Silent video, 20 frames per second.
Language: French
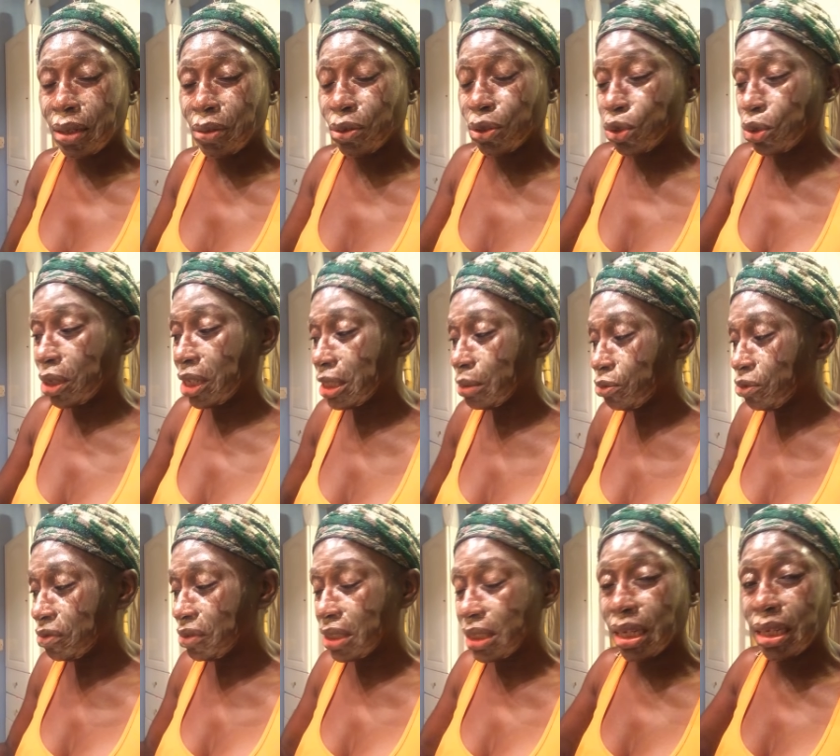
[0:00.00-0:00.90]
alors je rince
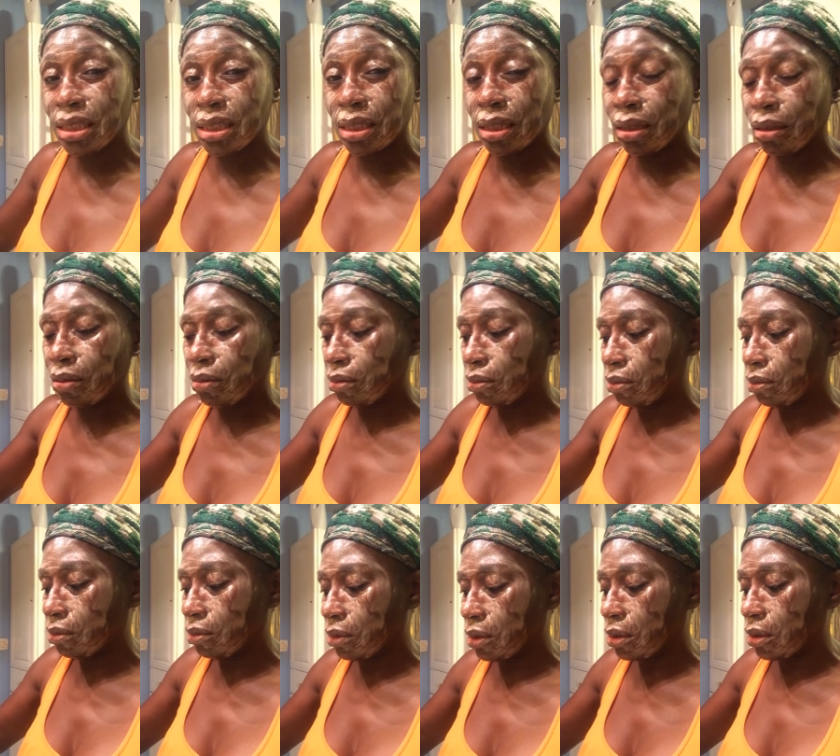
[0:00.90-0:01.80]
mon visage, hein.
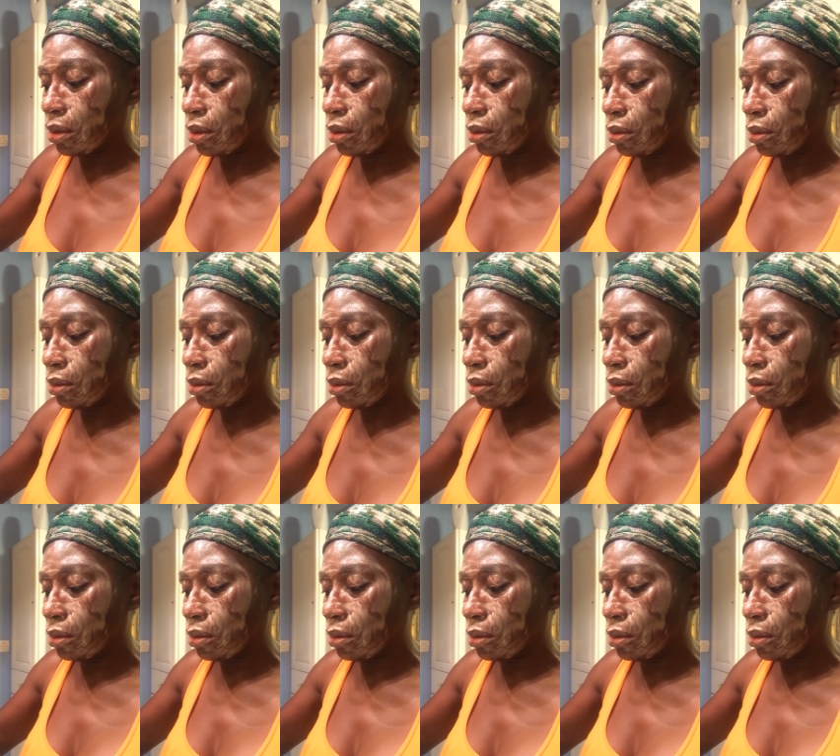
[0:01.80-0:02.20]
voilà.